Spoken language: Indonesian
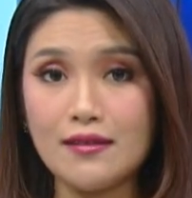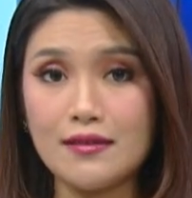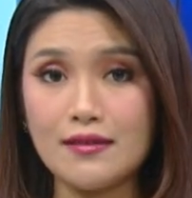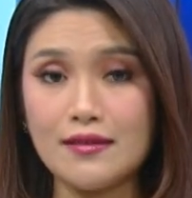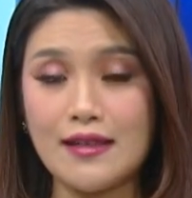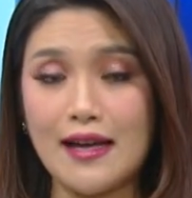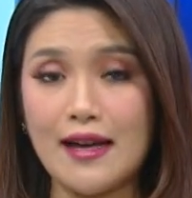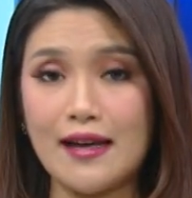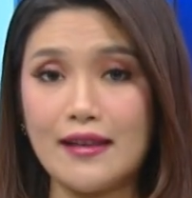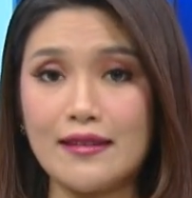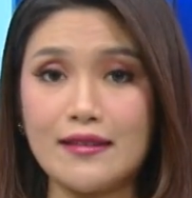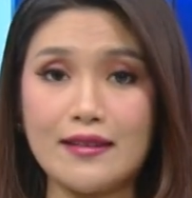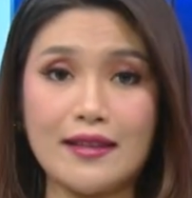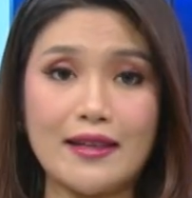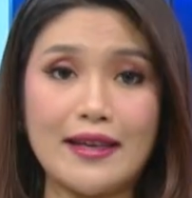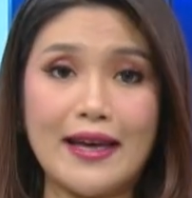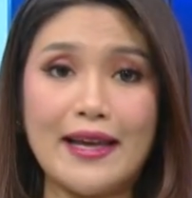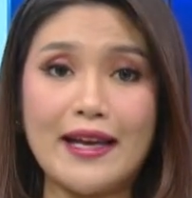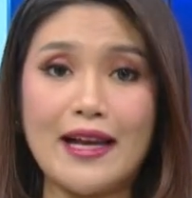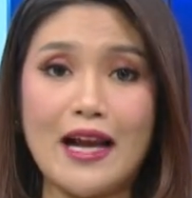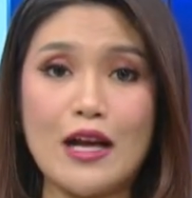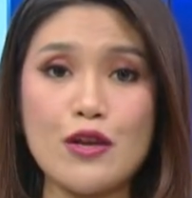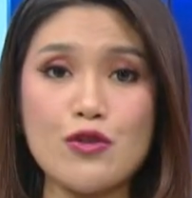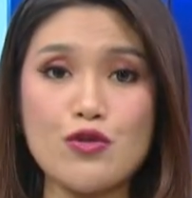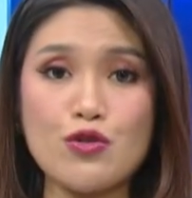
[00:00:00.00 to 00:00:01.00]
dan
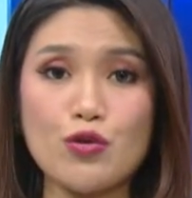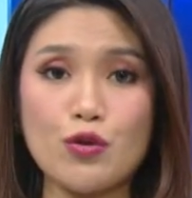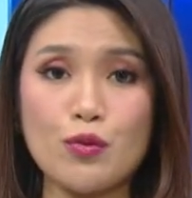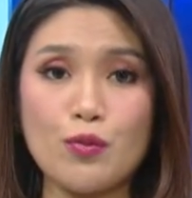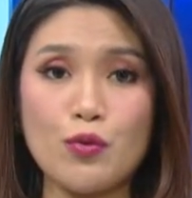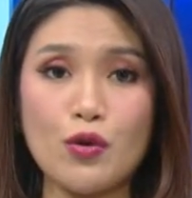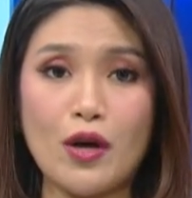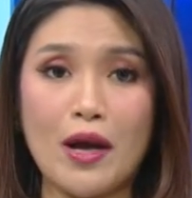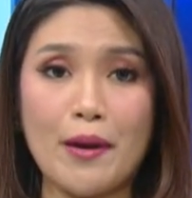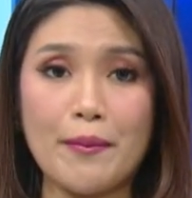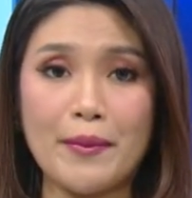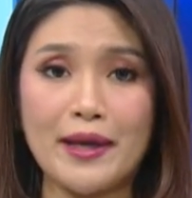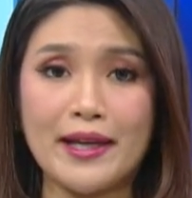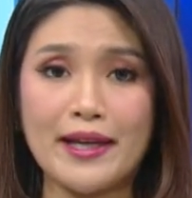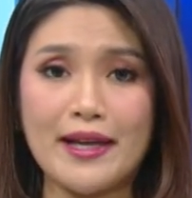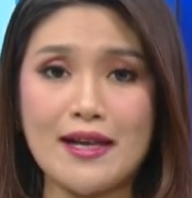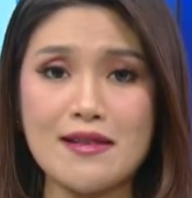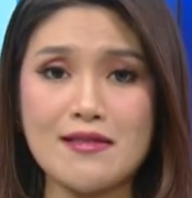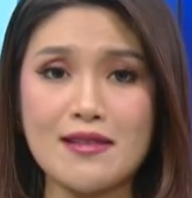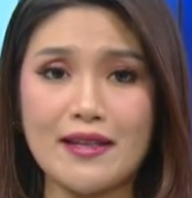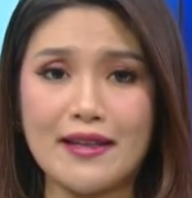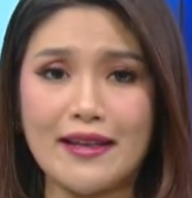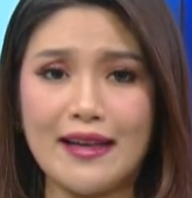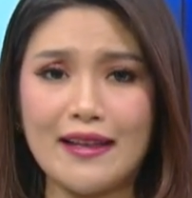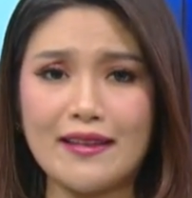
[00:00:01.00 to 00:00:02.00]
kenaikan suku bunga
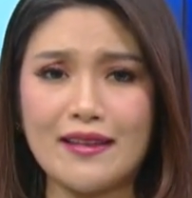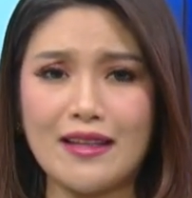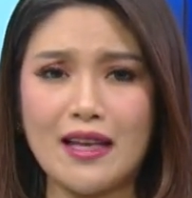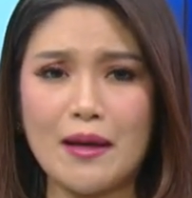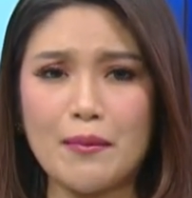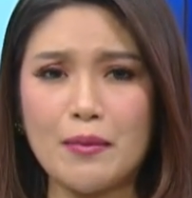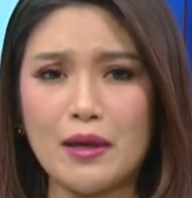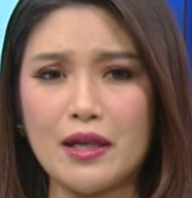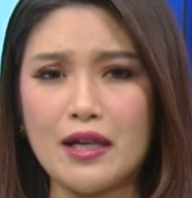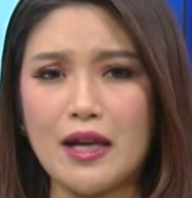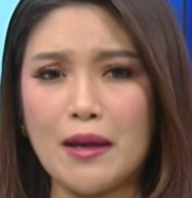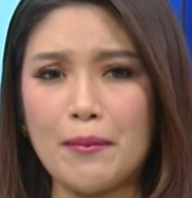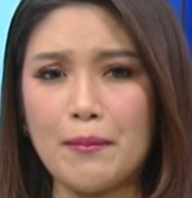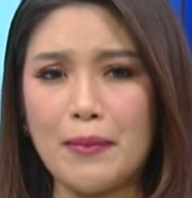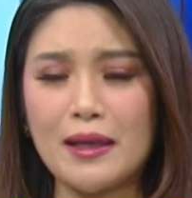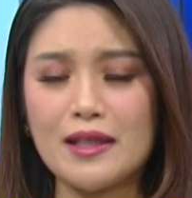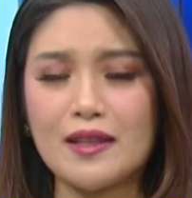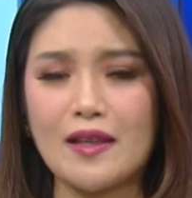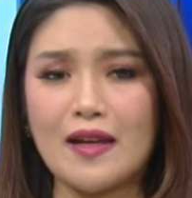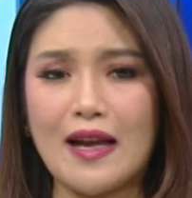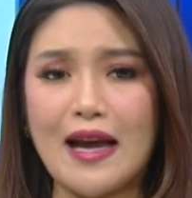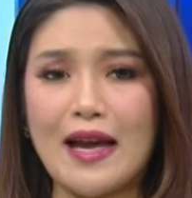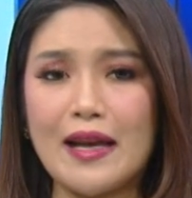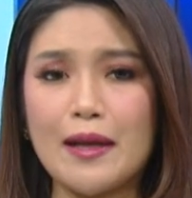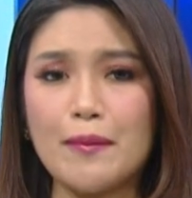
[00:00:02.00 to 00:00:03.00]
Amerika Serikat telah berdampak
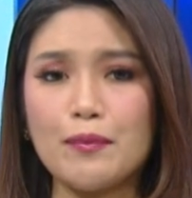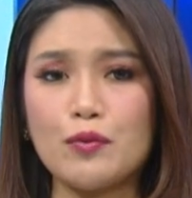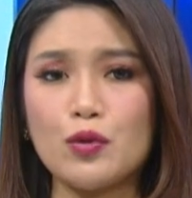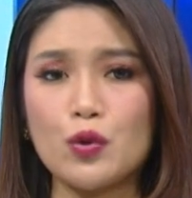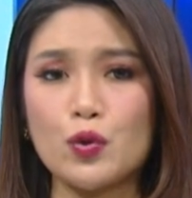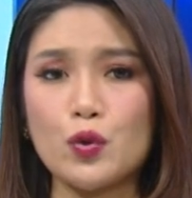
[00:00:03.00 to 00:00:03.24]
terhadap